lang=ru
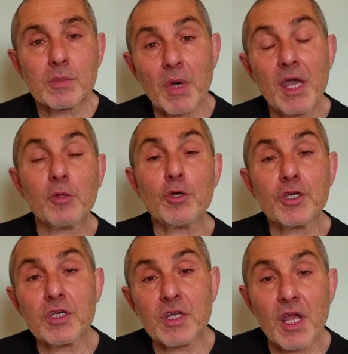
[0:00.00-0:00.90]
моей
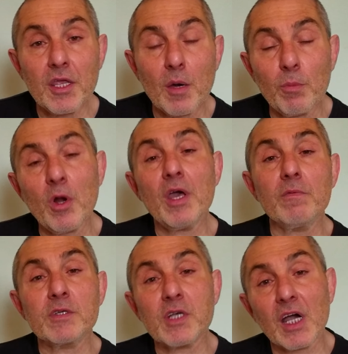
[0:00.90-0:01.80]
точки зрения, более
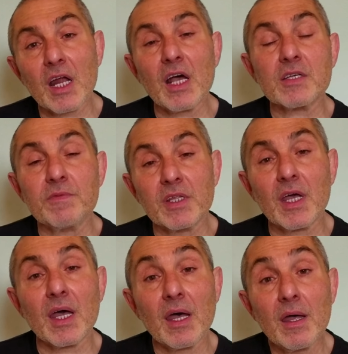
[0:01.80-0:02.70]

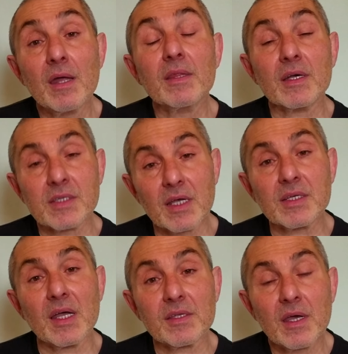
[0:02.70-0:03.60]
высокоразвитая, так
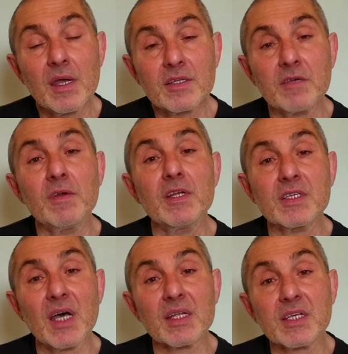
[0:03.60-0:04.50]
сказать,
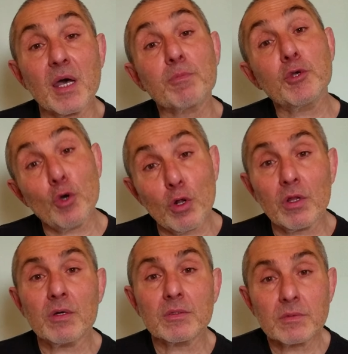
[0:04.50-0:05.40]
цивилизация пчел